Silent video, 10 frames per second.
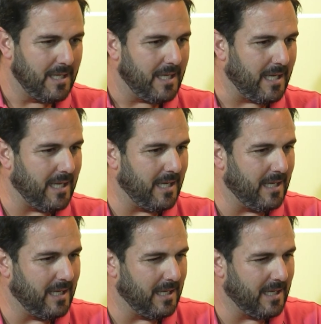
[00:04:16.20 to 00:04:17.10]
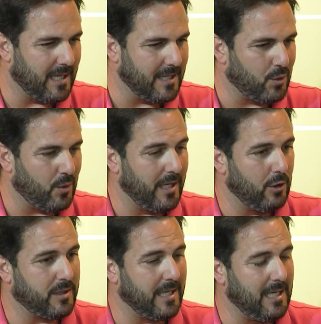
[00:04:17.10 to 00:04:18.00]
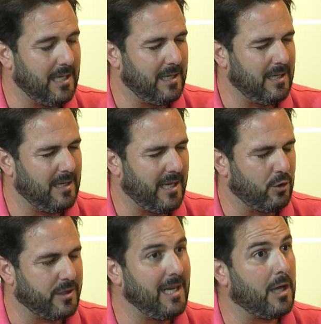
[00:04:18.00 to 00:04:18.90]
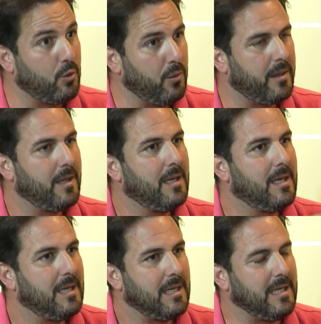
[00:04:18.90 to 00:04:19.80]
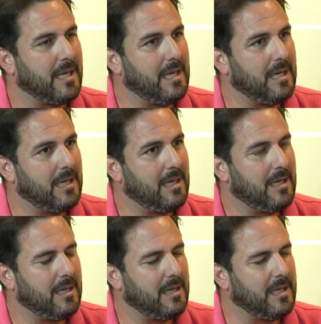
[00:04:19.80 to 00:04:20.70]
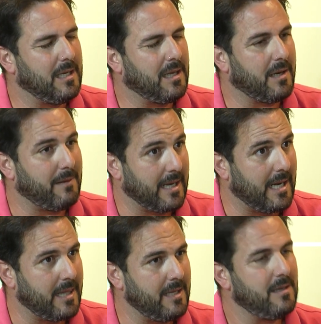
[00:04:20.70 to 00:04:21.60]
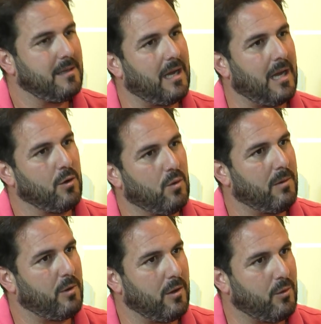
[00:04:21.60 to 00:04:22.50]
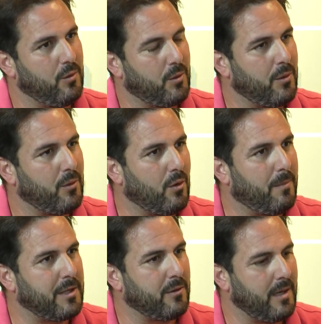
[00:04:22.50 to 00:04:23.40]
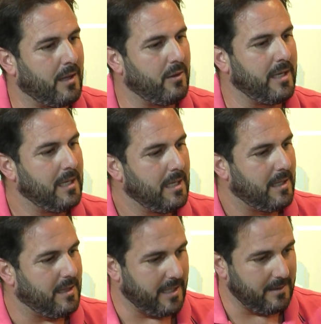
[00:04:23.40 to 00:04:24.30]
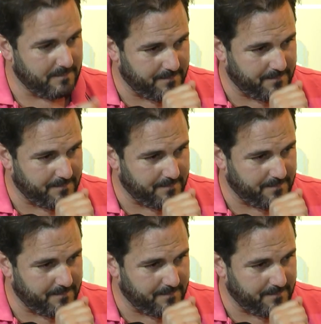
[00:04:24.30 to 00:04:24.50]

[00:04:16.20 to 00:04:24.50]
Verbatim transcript: eh, que son el Hotel, el Hotel La Cruz y, el, Rivera Garden. Han colaborado con nosotros, son los patrocinadores de,